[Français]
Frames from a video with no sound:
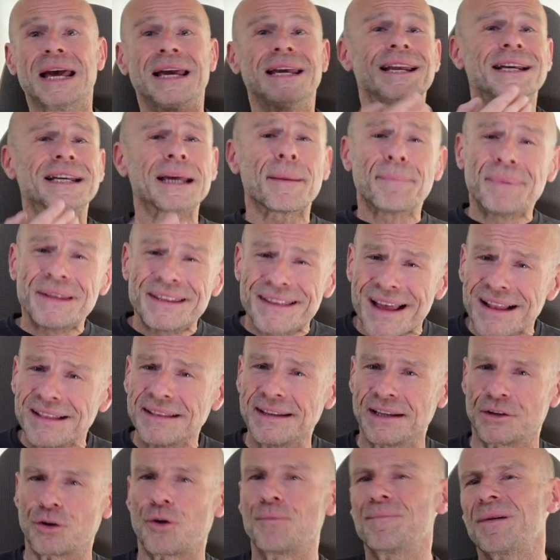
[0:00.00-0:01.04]
Il est capital
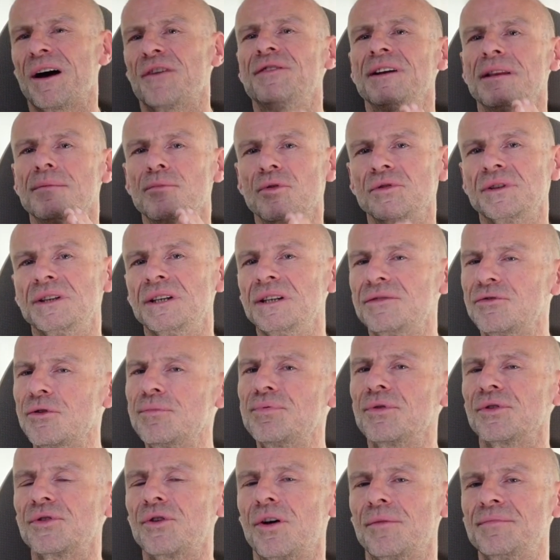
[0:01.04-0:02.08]
d'être parfaitement de niveau
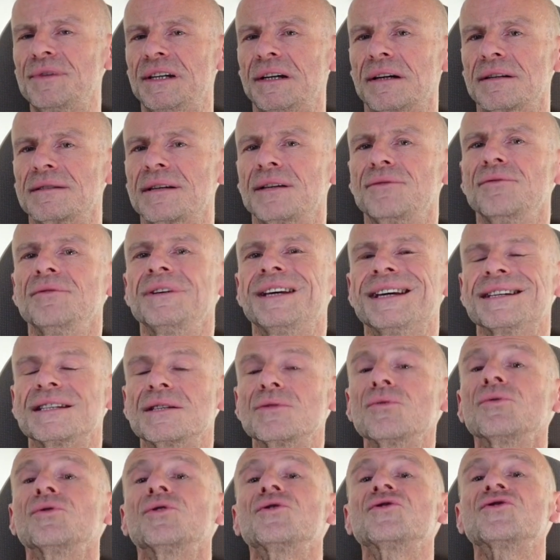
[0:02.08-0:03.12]
pour dormir. C'est une
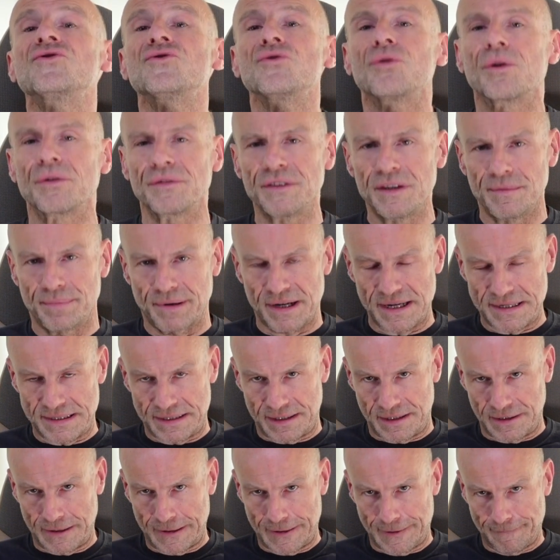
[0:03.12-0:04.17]
question de survie
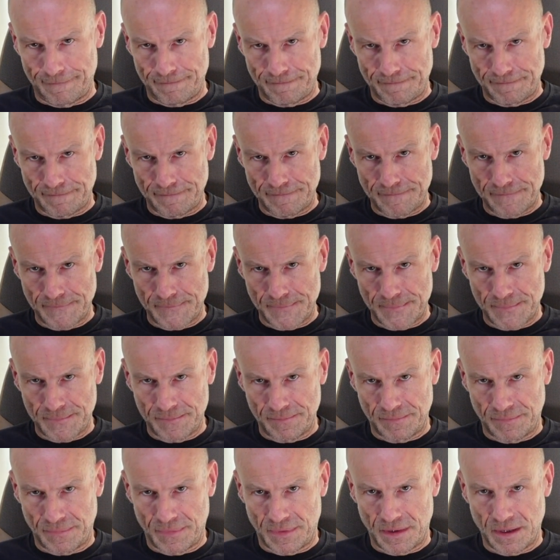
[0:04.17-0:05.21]
presque.
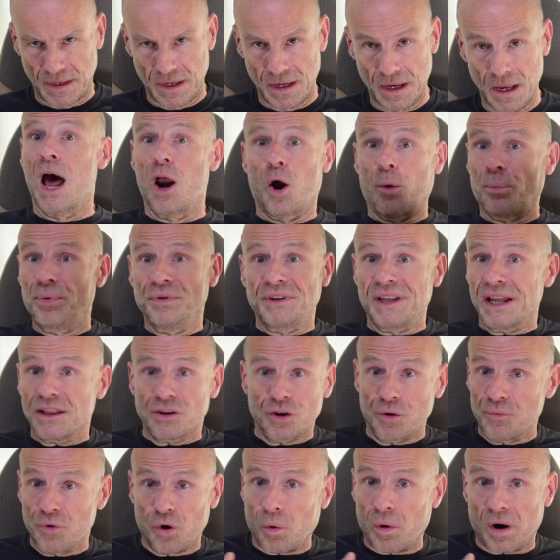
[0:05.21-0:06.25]
Alors peut-être
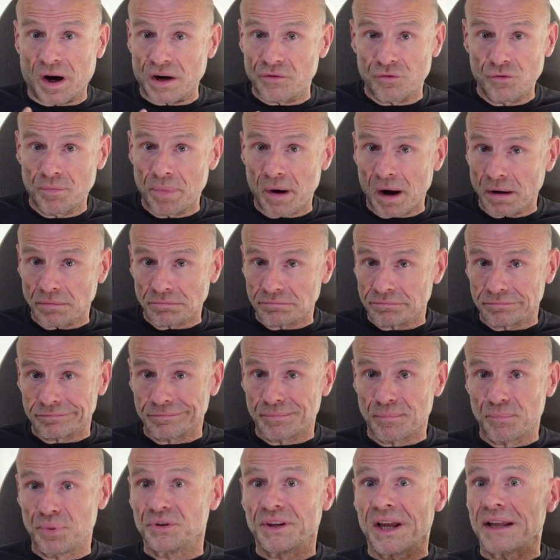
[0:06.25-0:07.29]
ne me croirez-vous pas,
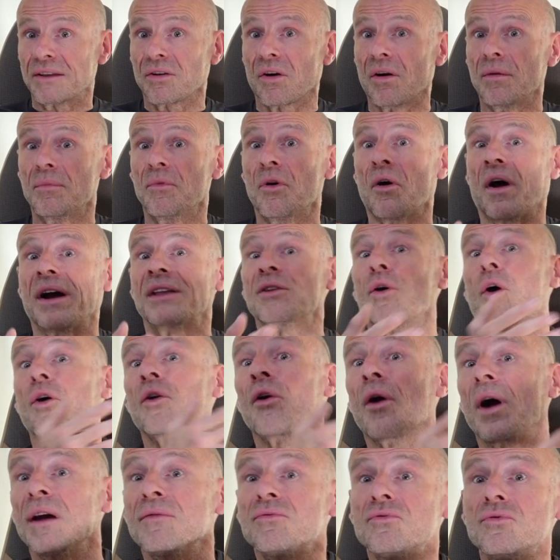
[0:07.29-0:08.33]
peut-être me
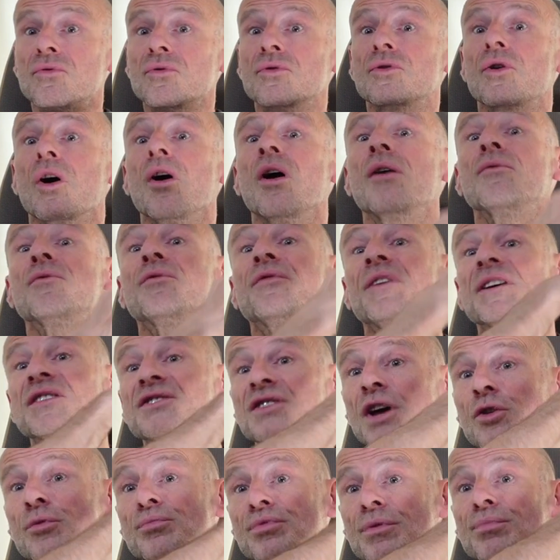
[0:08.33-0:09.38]
rétorquerez-vous que vous faites
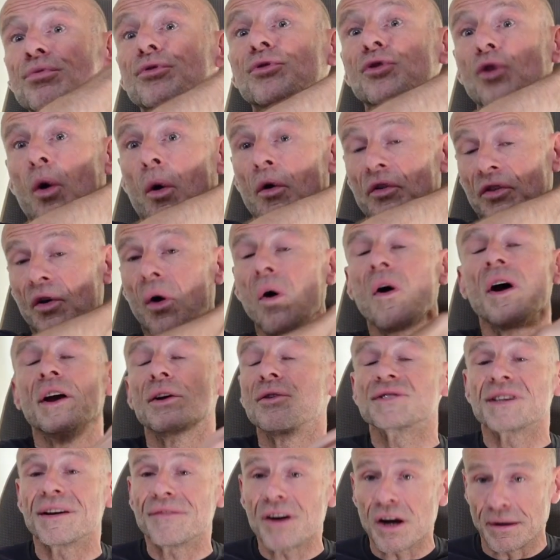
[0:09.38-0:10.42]
ça depuis plus de 30 ans et
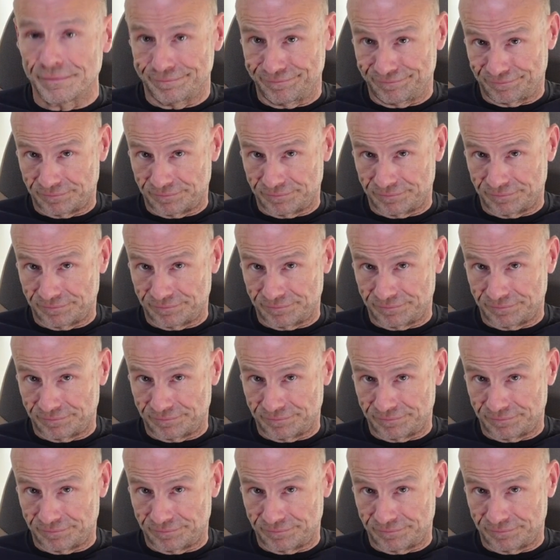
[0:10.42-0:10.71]
que ça va.